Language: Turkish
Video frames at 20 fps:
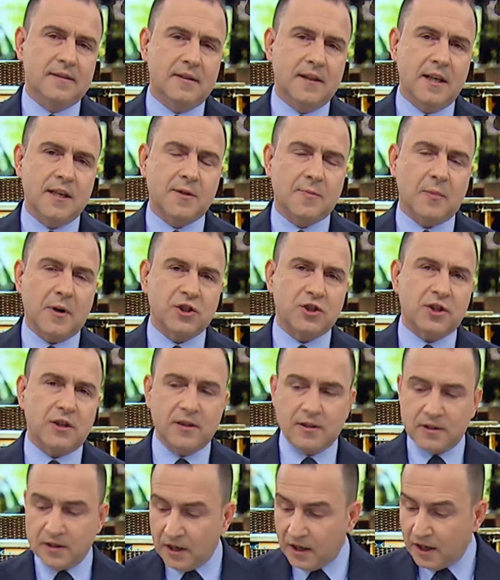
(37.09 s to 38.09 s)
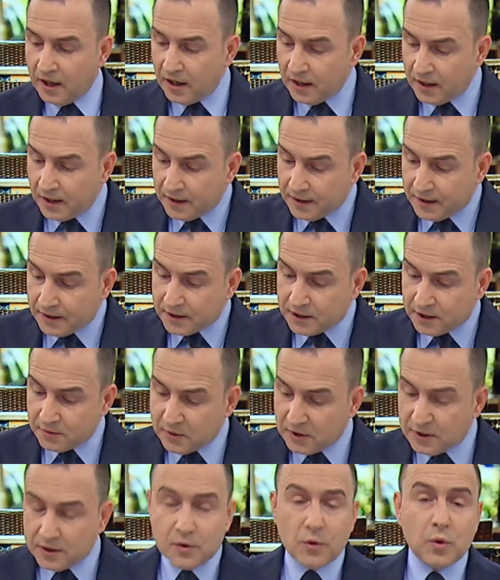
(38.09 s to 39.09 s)
test başkanı.
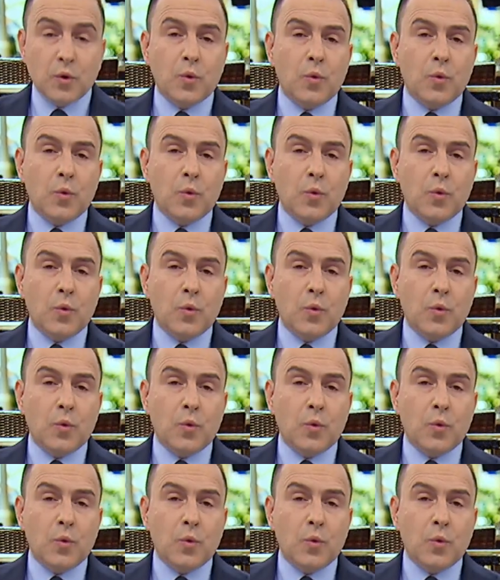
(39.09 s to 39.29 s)
Şimdi